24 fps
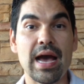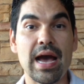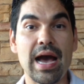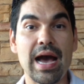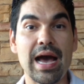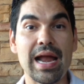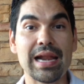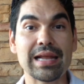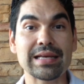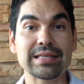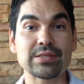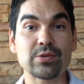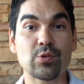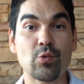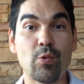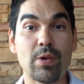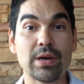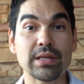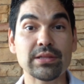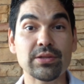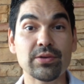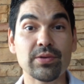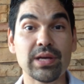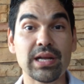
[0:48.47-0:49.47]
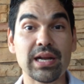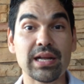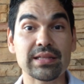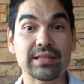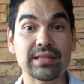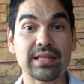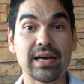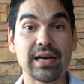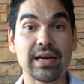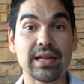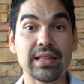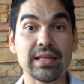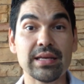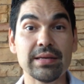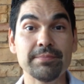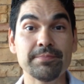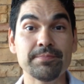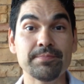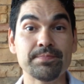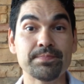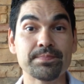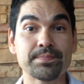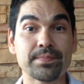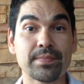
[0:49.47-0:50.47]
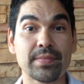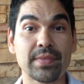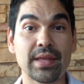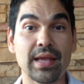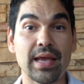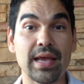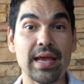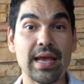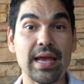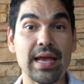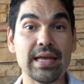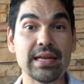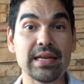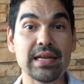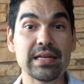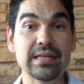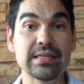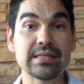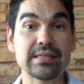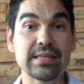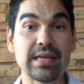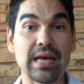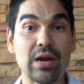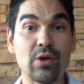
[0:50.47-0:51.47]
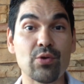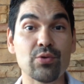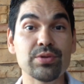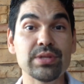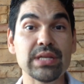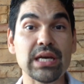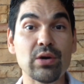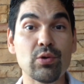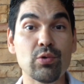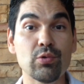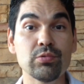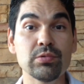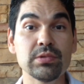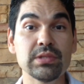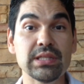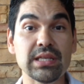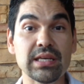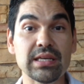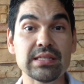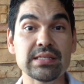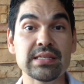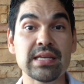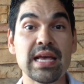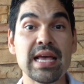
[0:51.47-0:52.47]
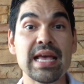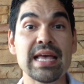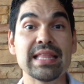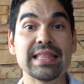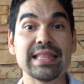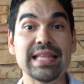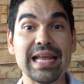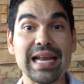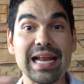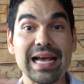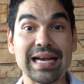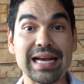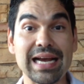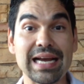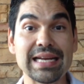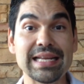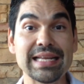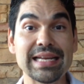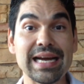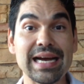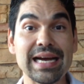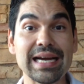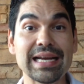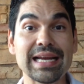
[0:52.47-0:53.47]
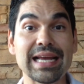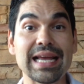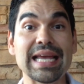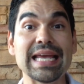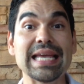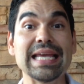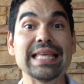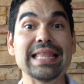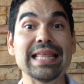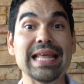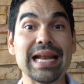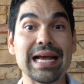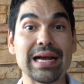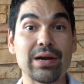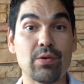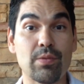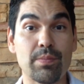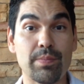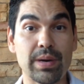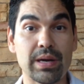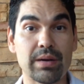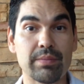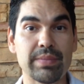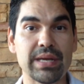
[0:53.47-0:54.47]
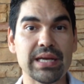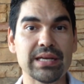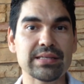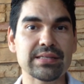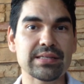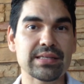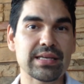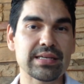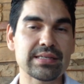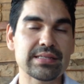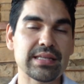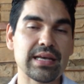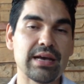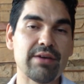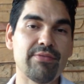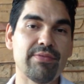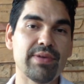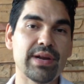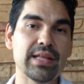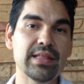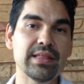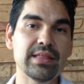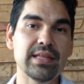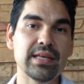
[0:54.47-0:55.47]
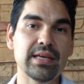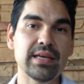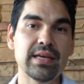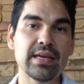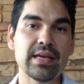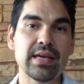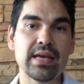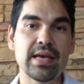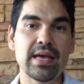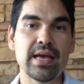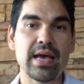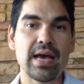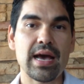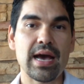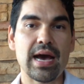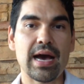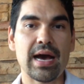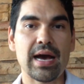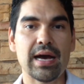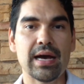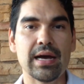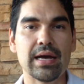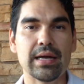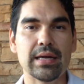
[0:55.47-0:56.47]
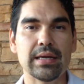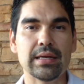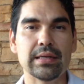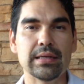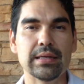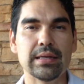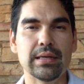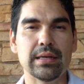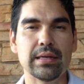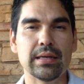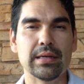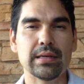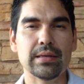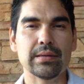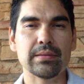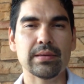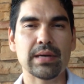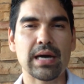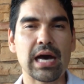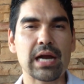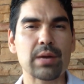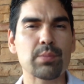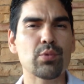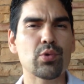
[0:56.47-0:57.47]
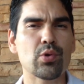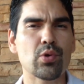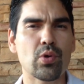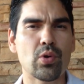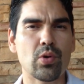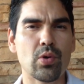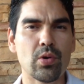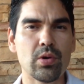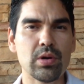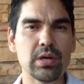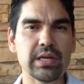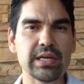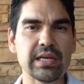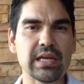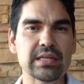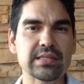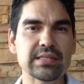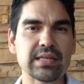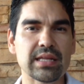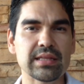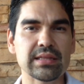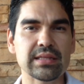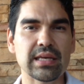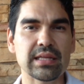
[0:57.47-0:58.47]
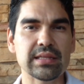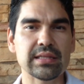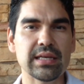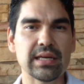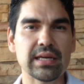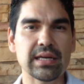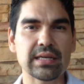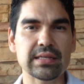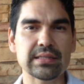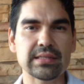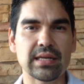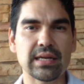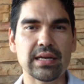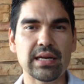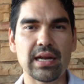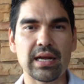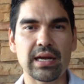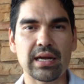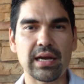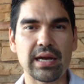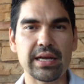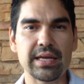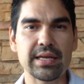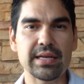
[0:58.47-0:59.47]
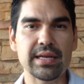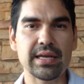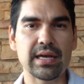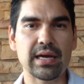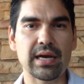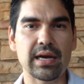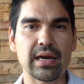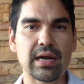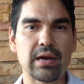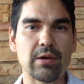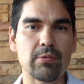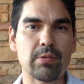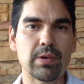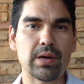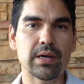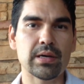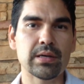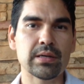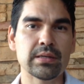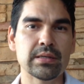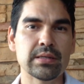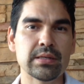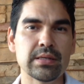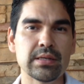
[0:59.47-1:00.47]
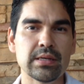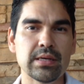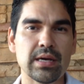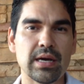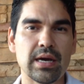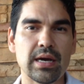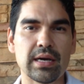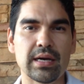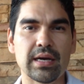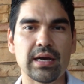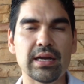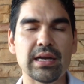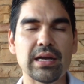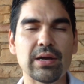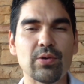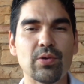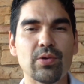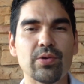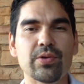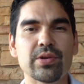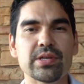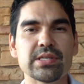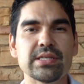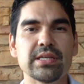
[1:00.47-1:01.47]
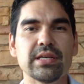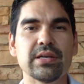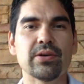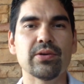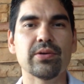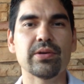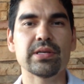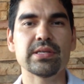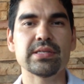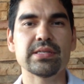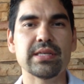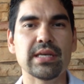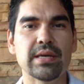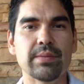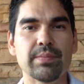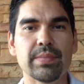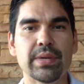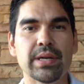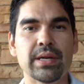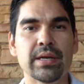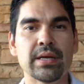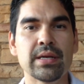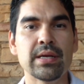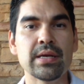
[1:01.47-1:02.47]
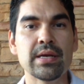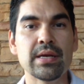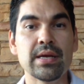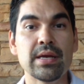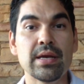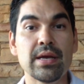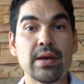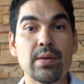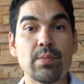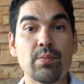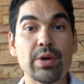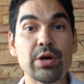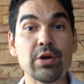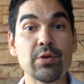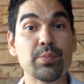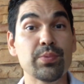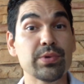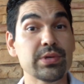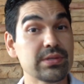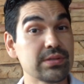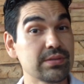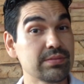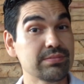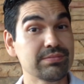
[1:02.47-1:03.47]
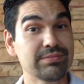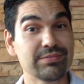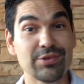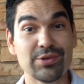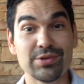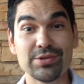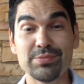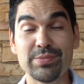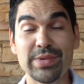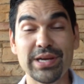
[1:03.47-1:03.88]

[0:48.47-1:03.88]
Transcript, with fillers: a las 4 de la tarde en el salón de juntas de la Canirac y de la Coparmex que está frente al Harmon Hall y el Santander que están en la calle Nicaragua acá en la Colonia 5 de diciembre. Bueno, pues no